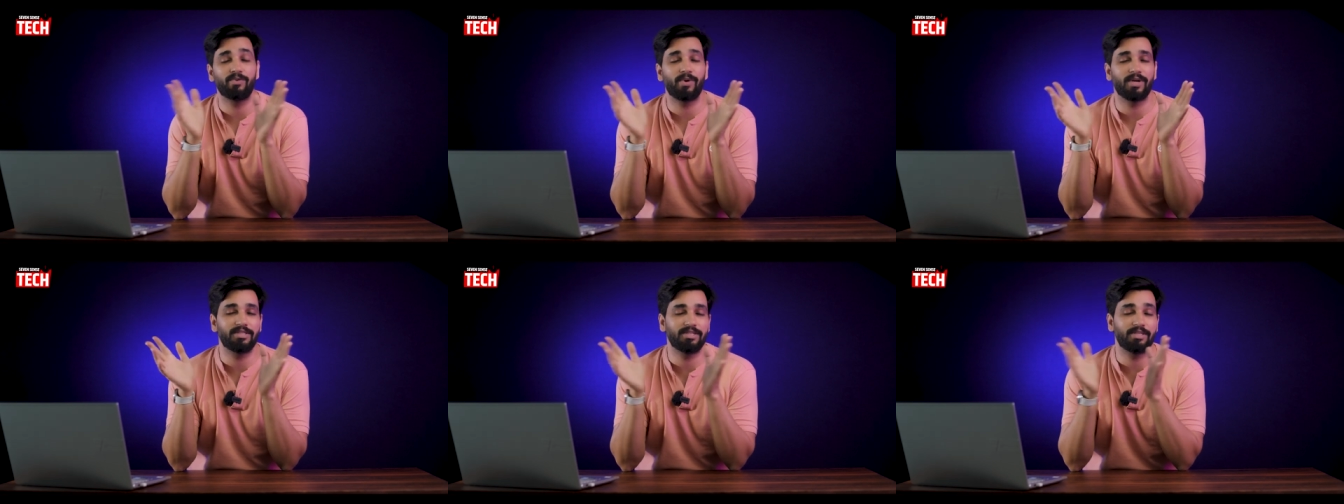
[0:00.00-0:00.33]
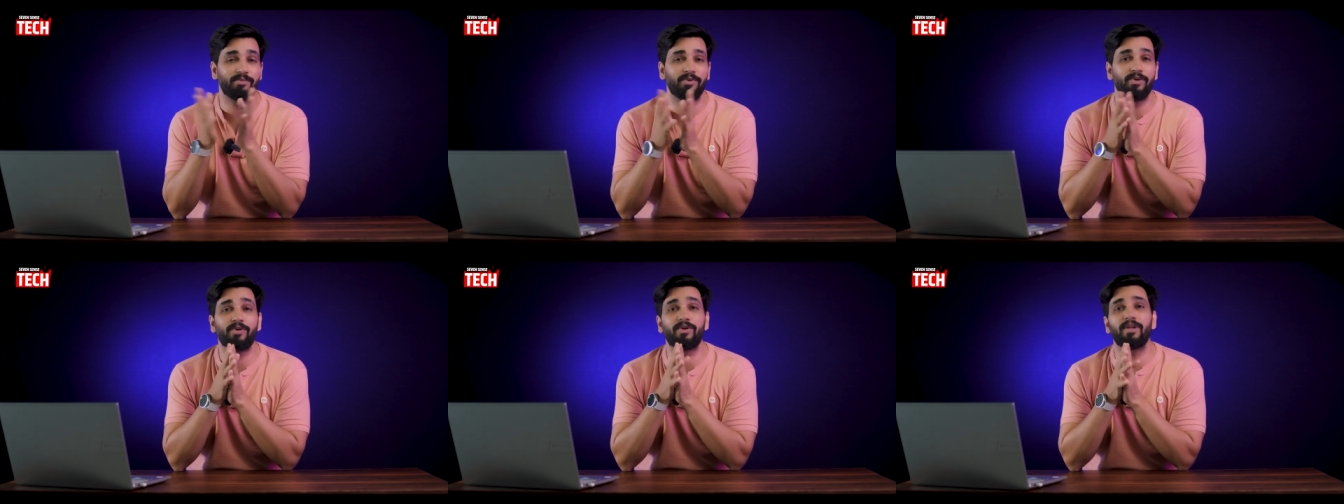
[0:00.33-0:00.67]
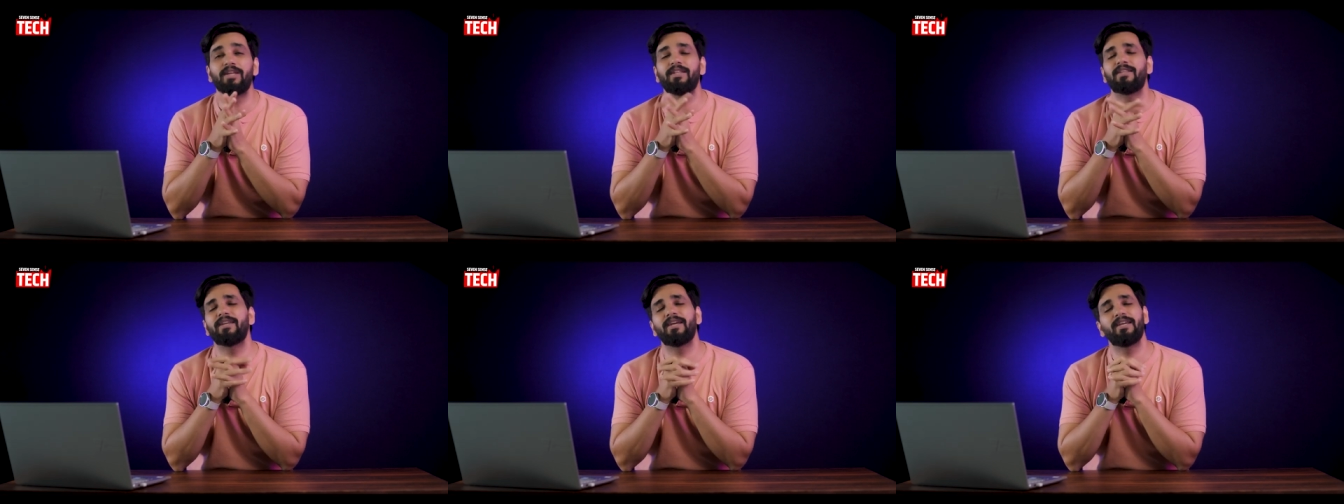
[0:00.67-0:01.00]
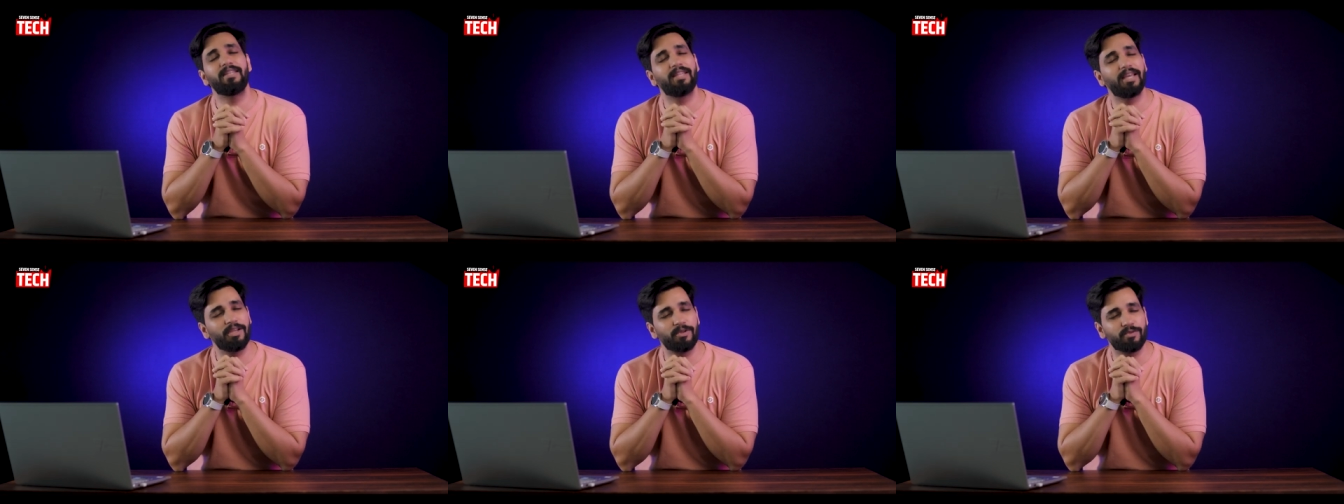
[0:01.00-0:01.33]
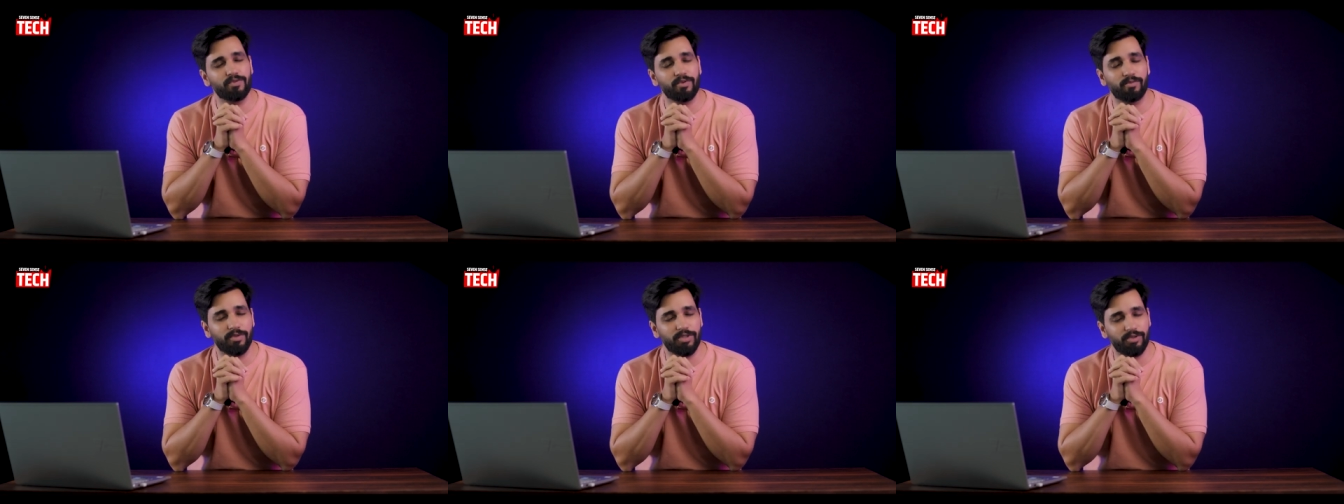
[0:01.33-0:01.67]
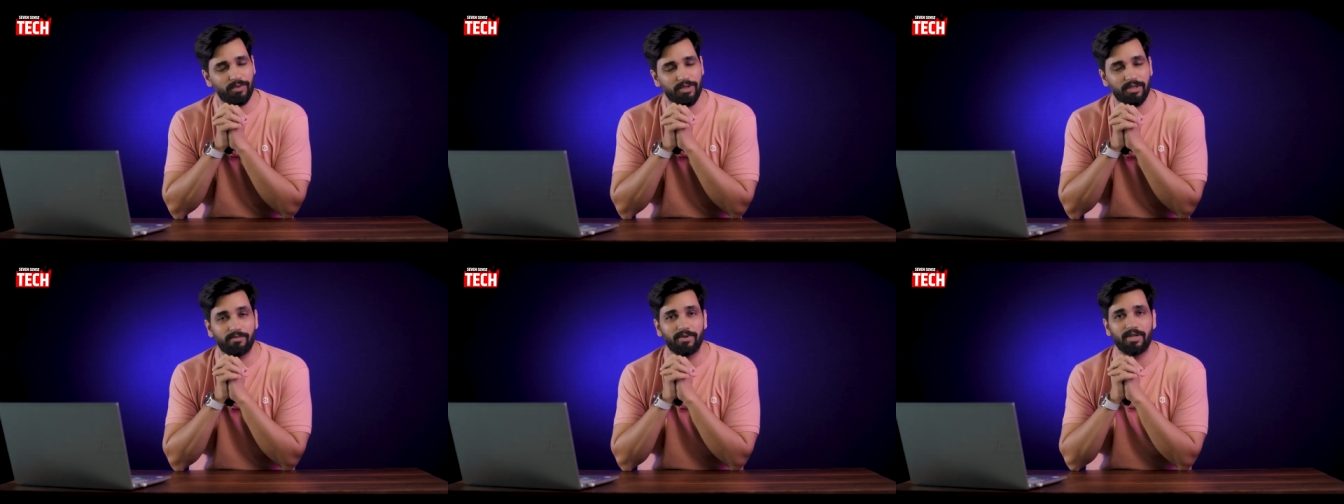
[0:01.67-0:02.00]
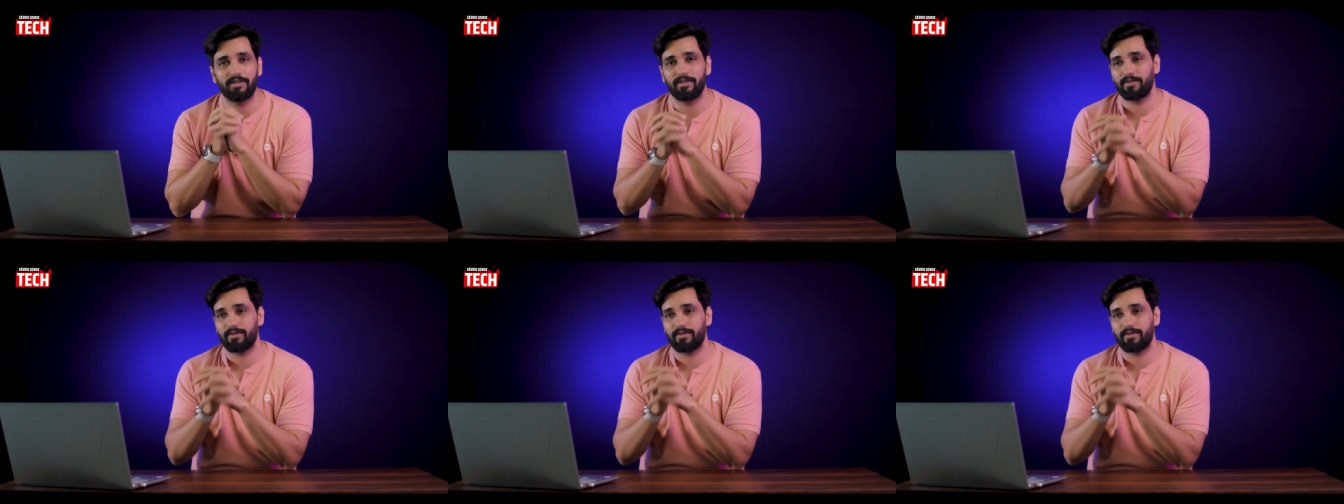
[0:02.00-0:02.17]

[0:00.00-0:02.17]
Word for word: तो आज की वीडियो के लिए इतना ही थैंक यू सो मच वंदे